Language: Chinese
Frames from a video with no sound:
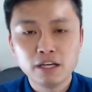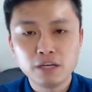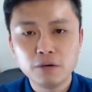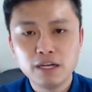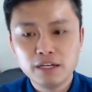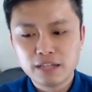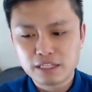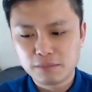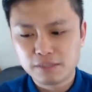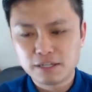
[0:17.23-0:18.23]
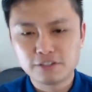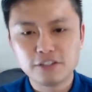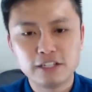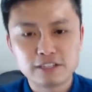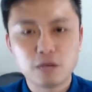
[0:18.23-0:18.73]
因为它基本上是
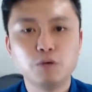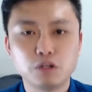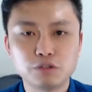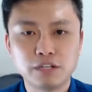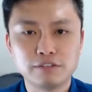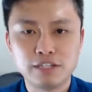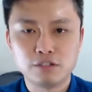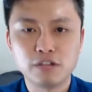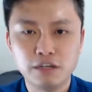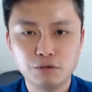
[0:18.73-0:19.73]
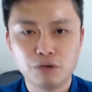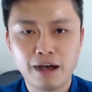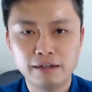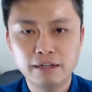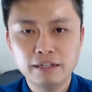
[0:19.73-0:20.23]
你账户有多少钱你就可以
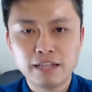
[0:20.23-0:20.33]
刷了，